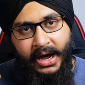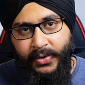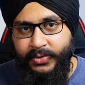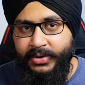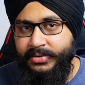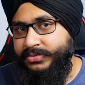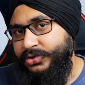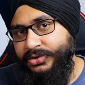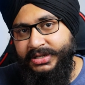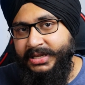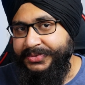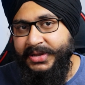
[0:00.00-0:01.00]
साउंड जो
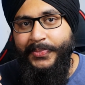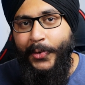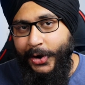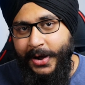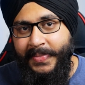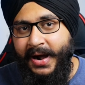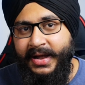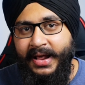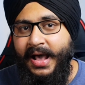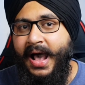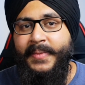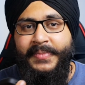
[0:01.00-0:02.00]
कि सबसे इंपॉर्टेंट पार्ट है
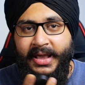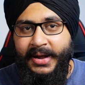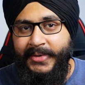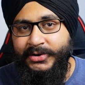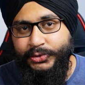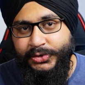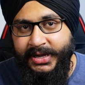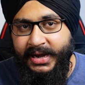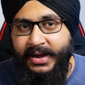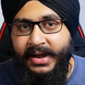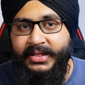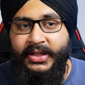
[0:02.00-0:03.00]
आप ईयरबड्स उसी के
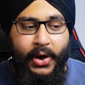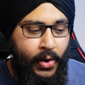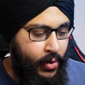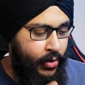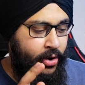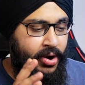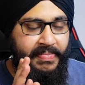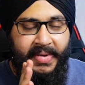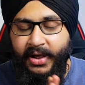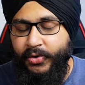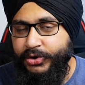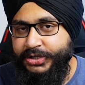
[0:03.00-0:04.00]
लिए लेते हो और
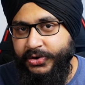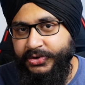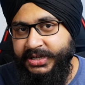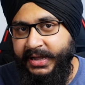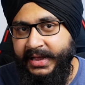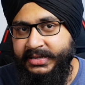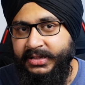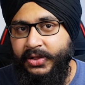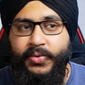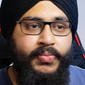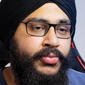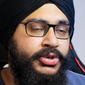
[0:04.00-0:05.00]
मैं खुशी खुशी कह सकता
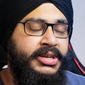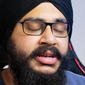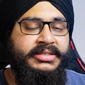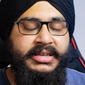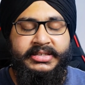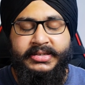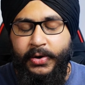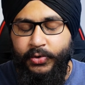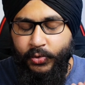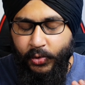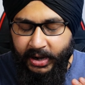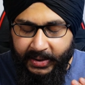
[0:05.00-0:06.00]
हूँ मुझे इसकी
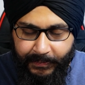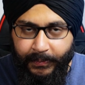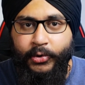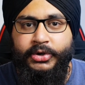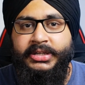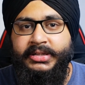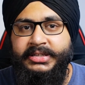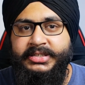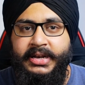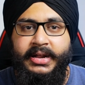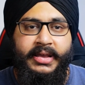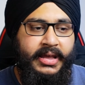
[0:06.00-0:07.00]
साउंड क्वालिटी बहुत ज्यादा
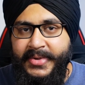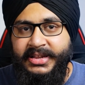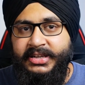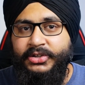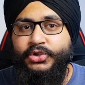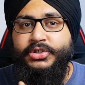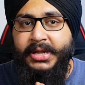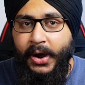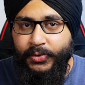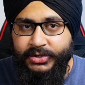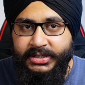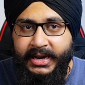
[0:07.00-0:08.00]
अच्छी है अब इसका जो
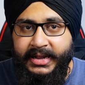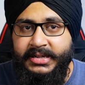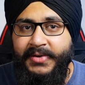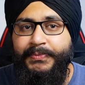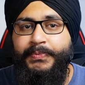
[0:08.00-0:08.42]
साउंड स्टेज है